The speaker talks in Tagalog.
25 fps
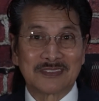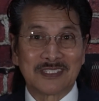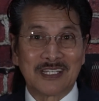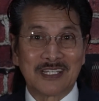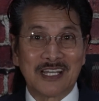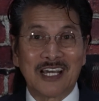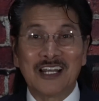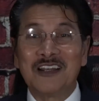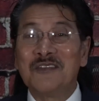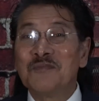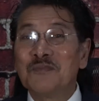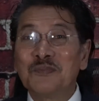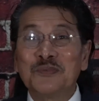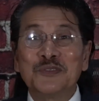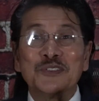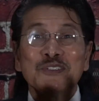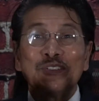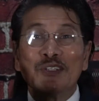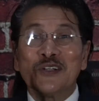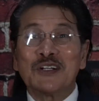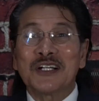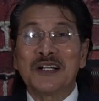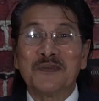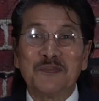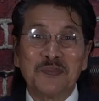Alam po
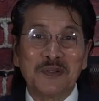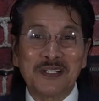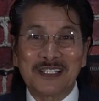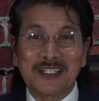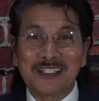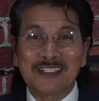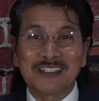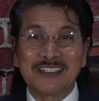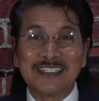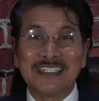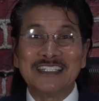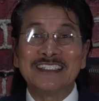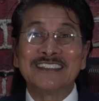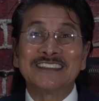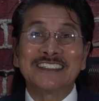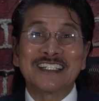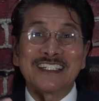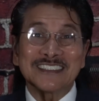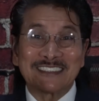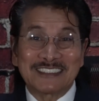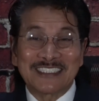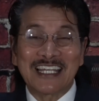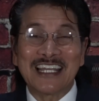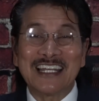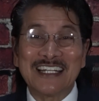niyo, kapag
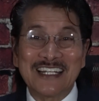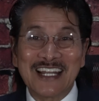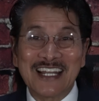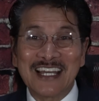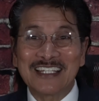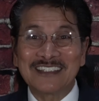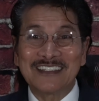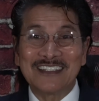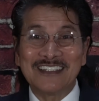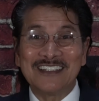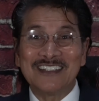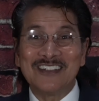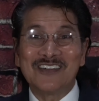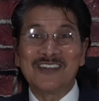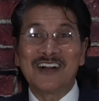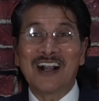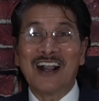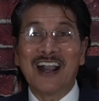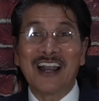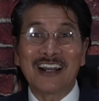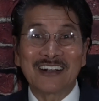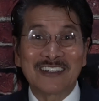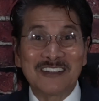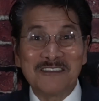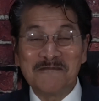entertain natin yung
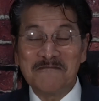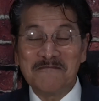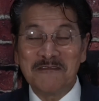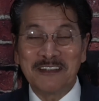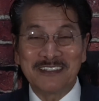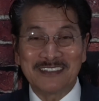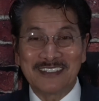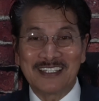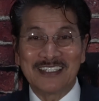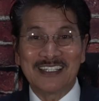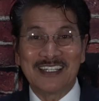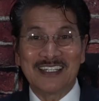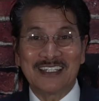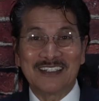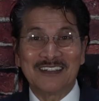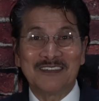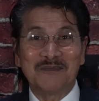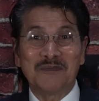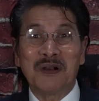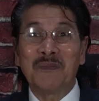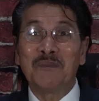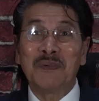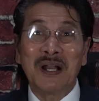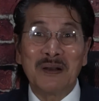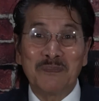argument na yan,
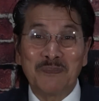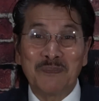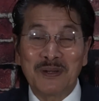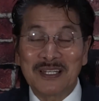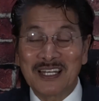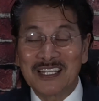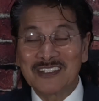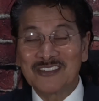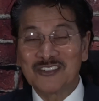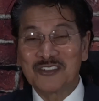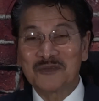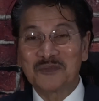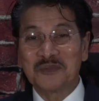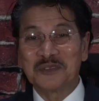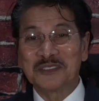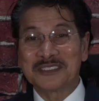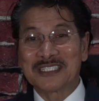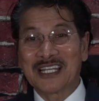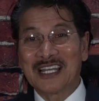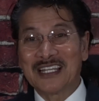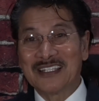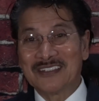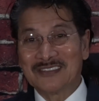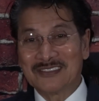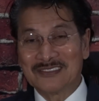mapapalayo po
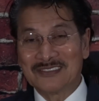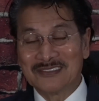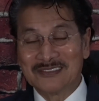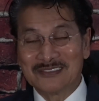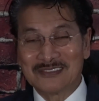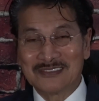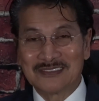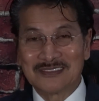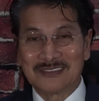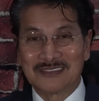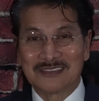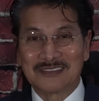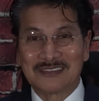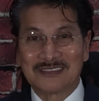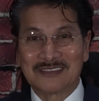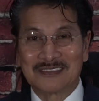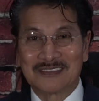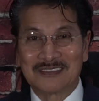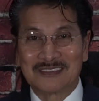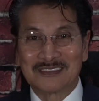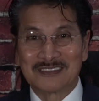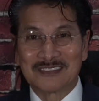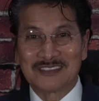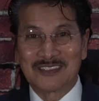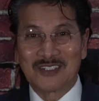tayo.
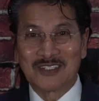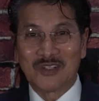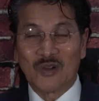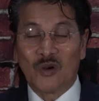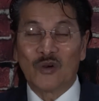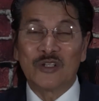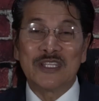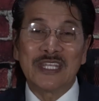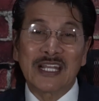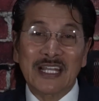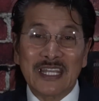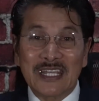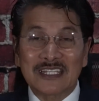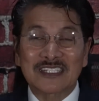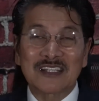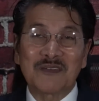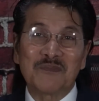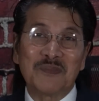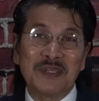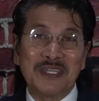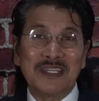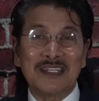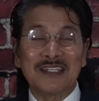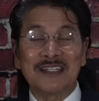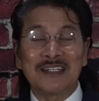O di kaya
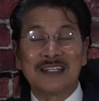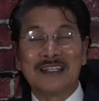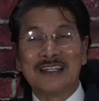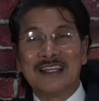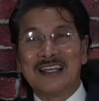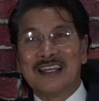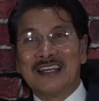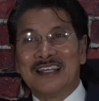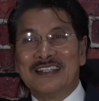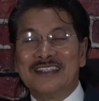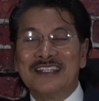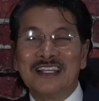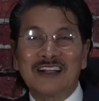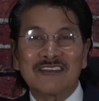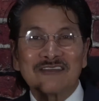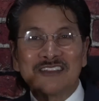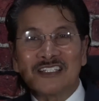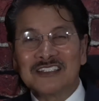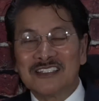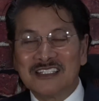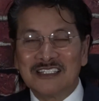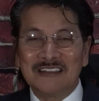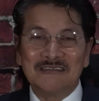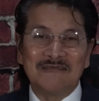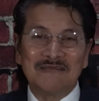sabihin, hindi ako
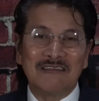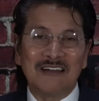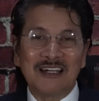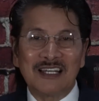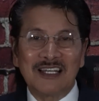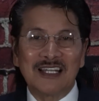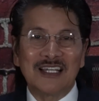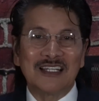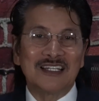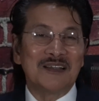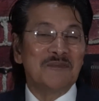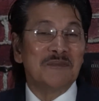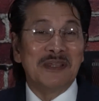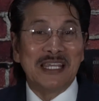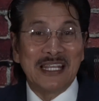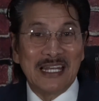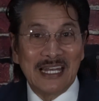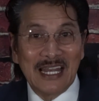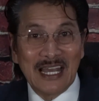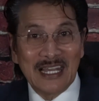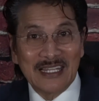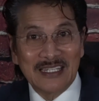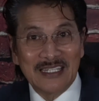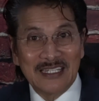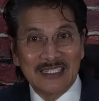naniniwala na may
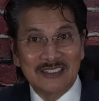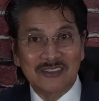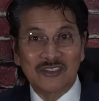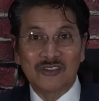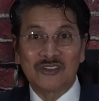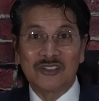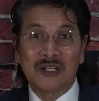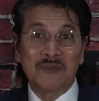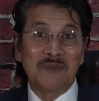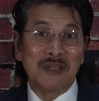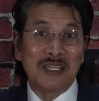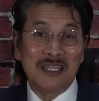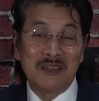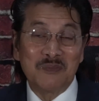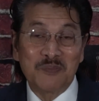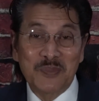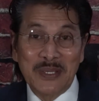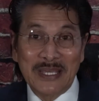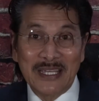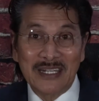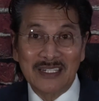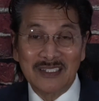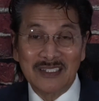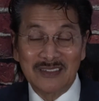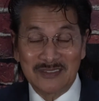langit o na may
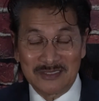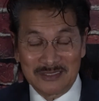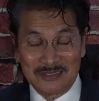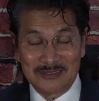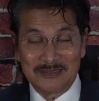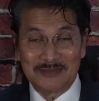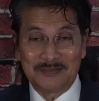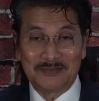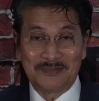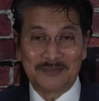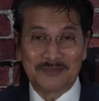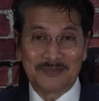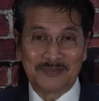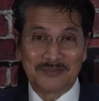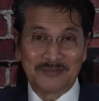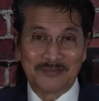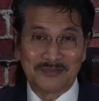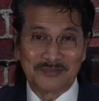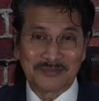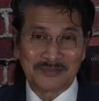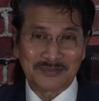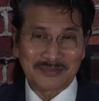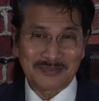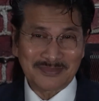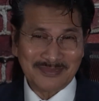impyerno.
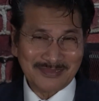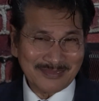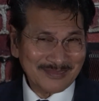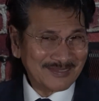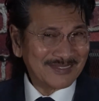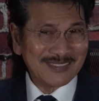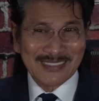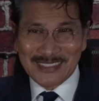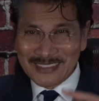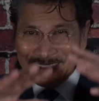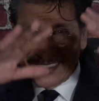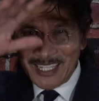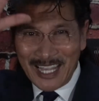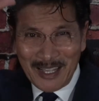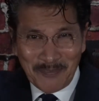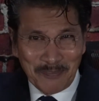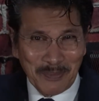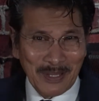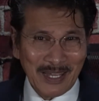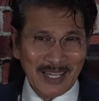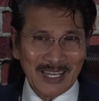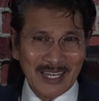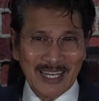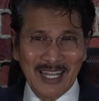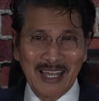
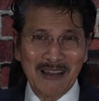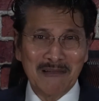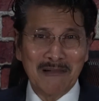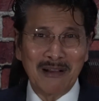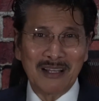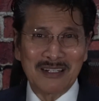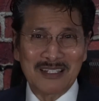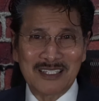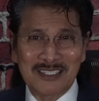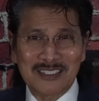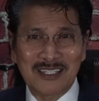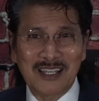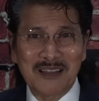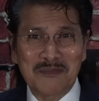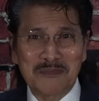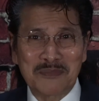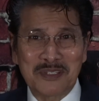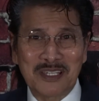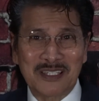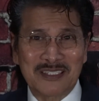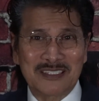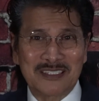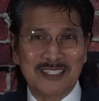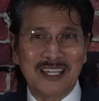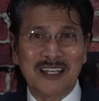Napakalawak na
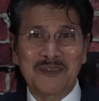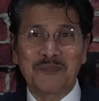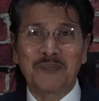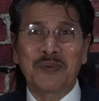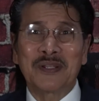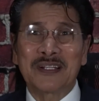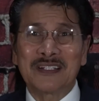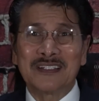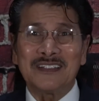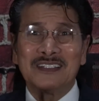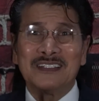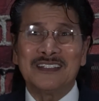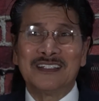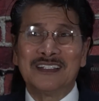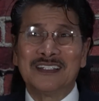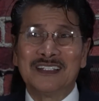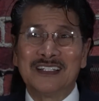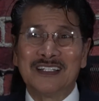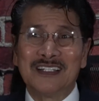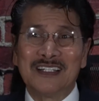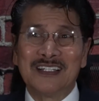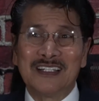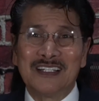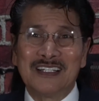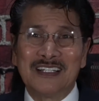subject yan para
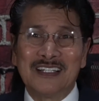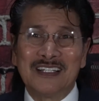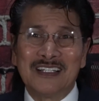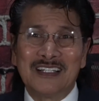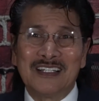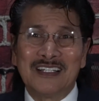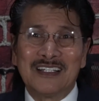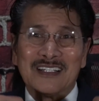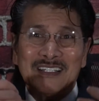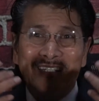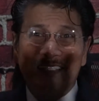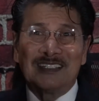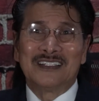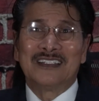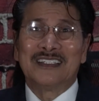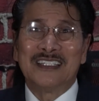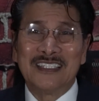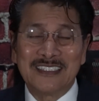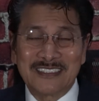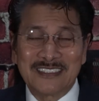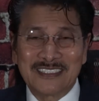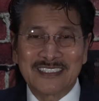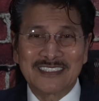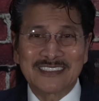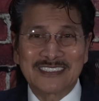
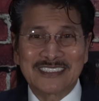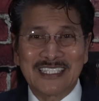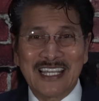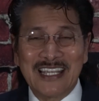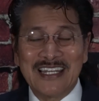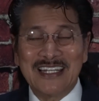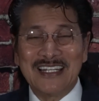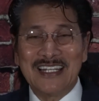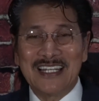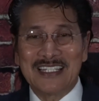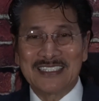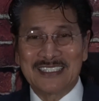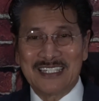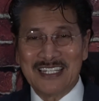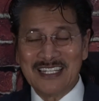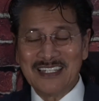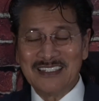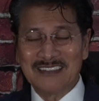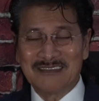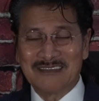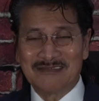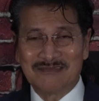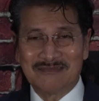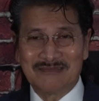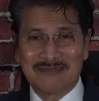entertain natin.